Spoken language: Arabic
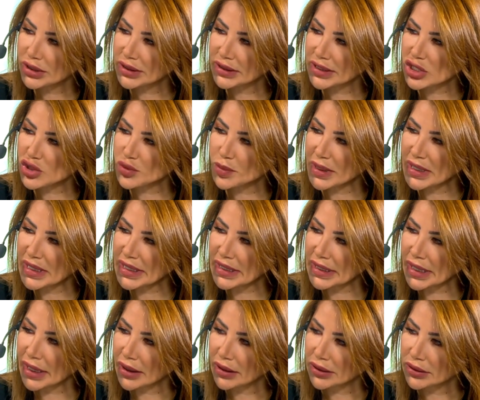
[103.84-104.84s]

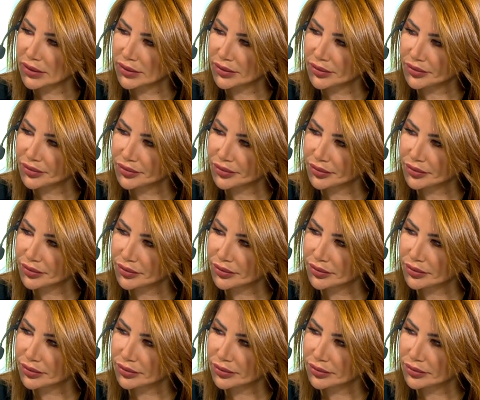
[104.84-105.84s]
التجميلية اه
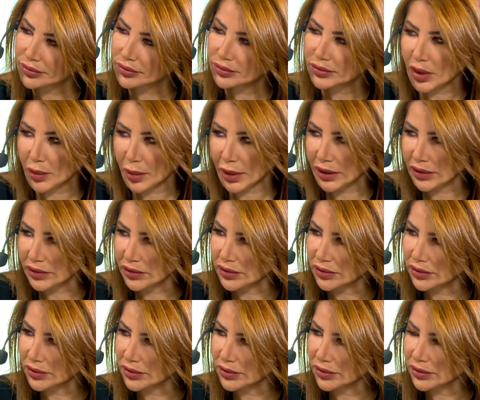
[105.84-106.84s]
طبعا طبعا هذا كل